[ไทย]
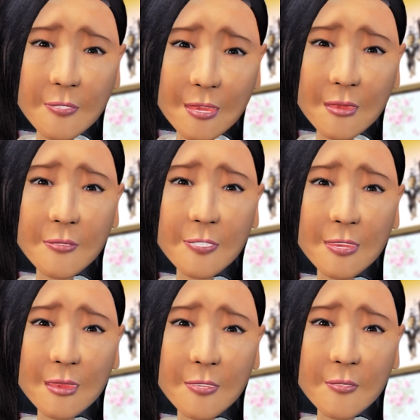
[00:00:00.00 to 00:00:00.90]
ดิฉัน
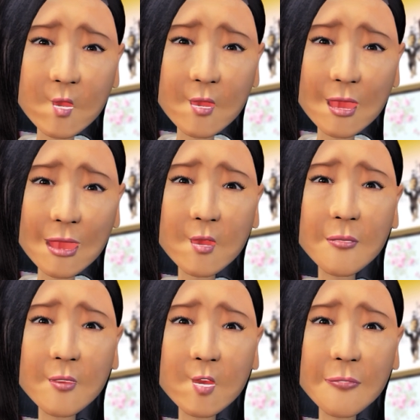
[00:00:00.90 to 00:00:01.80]
มีเรื่องรบกวนหน่อยนะ
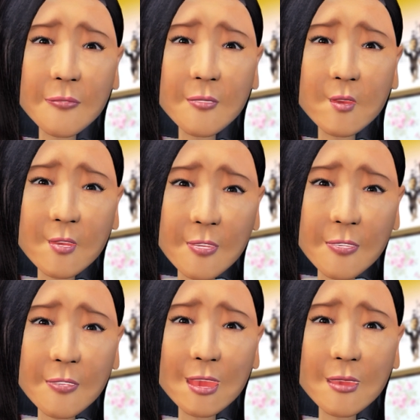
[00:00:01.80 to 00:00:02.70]
คะพอดีคอม
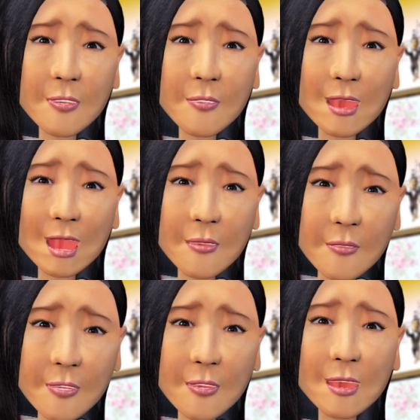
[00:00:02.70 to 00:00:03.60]
พิวเตอร์เซิร์ฟเวอร์ที่ส
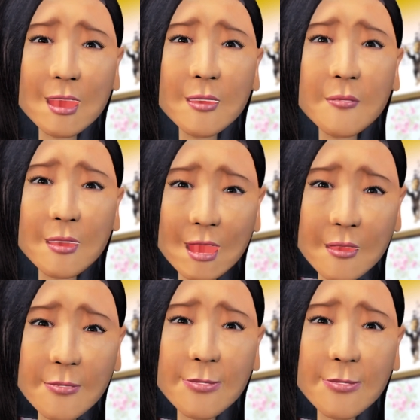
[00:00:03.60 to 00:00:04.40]
ภาทะเลนเสียนะคะ